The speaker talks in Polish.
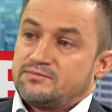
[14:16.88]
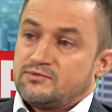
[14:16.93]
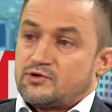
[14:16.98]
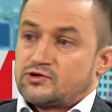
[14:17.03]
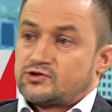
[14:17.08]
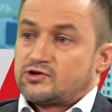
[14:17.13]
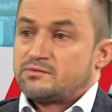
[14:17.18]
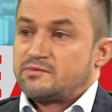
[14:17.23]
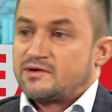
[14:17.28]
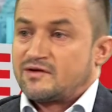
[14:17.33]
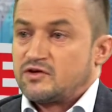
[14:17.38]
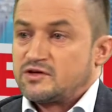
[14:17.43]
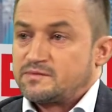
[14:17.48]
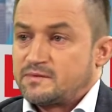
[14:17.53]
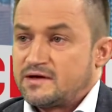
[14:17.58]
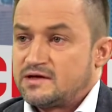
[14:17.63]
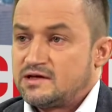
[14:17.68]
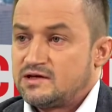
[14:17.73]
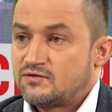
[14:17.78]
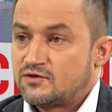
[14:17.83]
To, co robi Prawo i
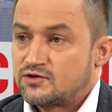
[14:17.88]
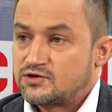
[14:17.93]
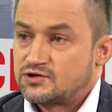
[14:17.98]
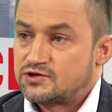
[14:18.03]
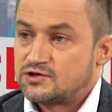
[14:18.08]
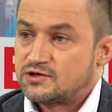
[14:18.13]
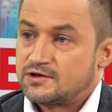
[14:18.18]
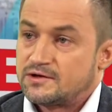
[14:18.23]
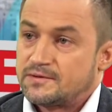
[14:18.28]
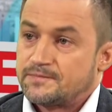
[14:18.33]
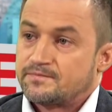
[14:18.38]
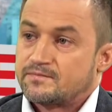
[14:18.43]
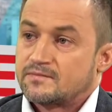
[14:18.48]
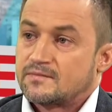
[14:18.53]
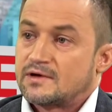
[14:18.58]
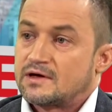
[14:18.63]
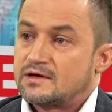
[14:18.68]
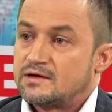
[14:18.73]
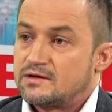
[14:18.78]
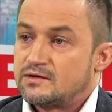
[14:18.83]
Sprawiedliwość, e,
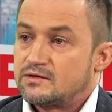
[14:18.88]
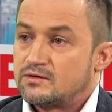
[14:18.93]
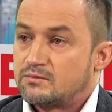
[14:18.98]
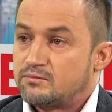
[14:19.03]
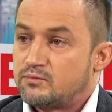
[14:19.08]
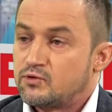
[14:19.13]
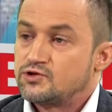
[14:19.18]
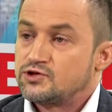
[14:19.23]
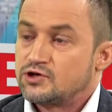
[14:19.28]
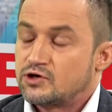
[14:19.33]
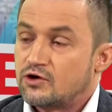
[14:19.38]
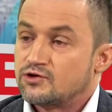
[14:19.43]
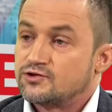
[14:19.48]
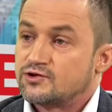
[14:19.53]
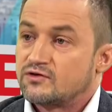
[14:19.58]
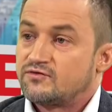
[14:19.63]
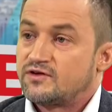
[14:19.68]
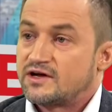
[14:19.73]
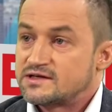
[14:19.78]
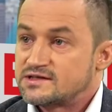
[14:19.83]
no, budzi
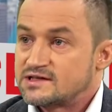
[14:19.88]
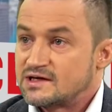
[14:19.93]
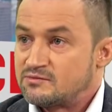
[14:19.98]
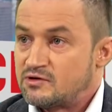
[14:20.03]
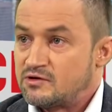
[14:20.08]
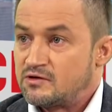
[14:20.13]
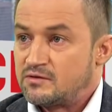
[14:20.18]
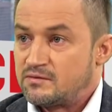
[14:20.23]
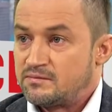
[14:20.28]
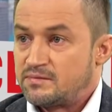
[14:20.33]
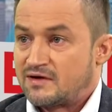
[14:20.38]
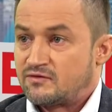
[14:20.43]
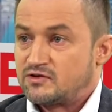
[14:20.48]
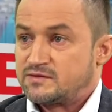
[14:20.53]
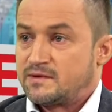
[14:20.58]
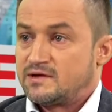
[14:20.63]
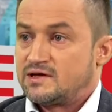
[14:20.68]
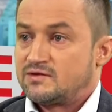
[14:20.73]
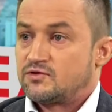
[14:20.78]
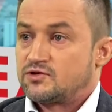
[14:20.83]
kontrowersje, bo Prawo i
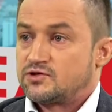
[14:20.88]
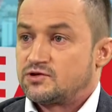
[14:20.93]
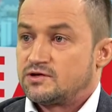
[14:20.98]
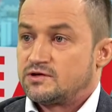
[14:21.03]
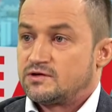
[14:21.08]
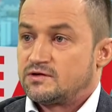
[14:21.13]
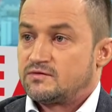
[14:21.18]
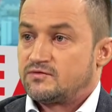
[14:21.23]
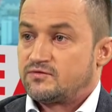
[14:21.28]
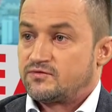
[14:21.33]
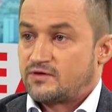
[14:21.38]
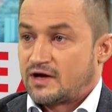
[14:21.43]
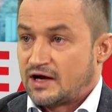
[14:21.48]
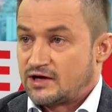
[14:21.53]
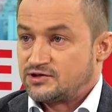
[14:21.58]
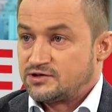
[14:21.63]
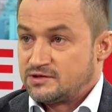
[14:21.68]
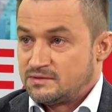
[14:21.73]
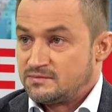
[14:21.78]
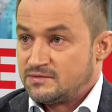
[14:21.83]
Sprawiedliwość e, w
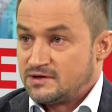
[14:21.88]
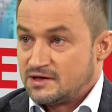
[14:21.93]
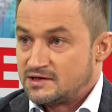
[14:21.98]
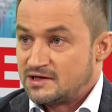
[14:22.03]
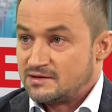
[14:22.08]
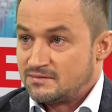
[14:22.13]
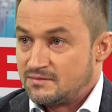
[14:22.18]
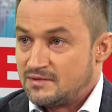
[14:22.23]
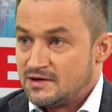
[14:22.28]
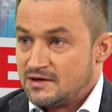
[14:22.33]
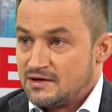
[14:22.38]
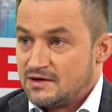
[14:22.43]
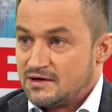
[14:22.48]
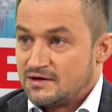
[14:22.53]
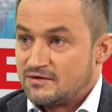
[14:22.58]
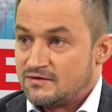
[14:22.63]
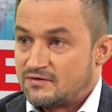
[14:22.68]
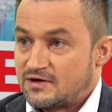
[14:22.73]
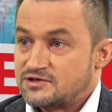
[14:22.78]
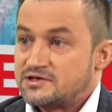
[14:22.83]
każdym jednym,
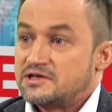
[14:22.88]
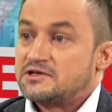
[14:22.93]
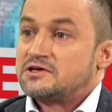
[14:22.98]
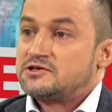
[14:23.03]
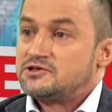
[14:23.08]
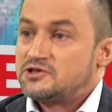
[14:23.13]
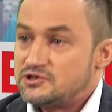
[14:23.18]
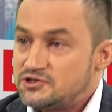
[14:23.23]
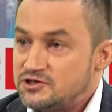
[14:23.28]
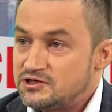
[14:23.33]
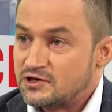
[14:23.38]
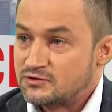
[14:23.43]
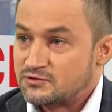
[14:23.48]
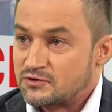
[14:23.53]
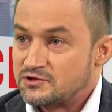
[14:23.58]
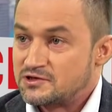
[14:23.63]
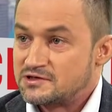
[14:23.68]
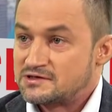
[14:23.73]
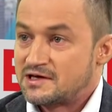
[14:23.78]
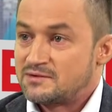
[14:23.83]
e, w każdej jednej dziedzinie,
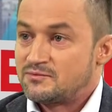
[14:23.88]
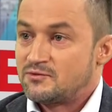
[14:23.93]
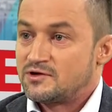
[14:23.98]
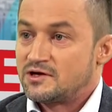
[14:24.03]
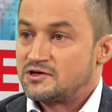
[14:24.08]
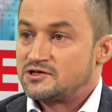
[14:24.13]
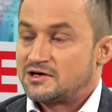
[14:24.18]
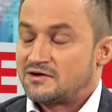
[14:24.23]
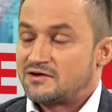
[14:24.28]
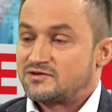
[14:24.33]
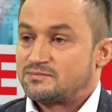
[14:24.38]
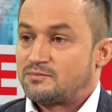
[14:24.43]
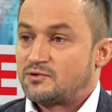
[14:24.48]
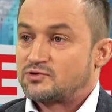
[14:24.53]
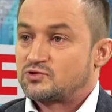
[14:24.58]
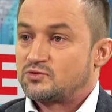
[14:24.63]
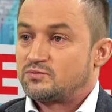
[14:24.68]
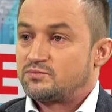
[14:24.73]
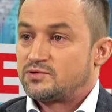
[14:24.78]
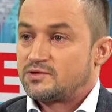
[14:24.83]
którą się zajmuje, działa w
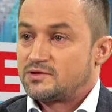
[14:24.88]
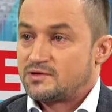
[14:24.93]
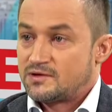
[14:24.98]
sposób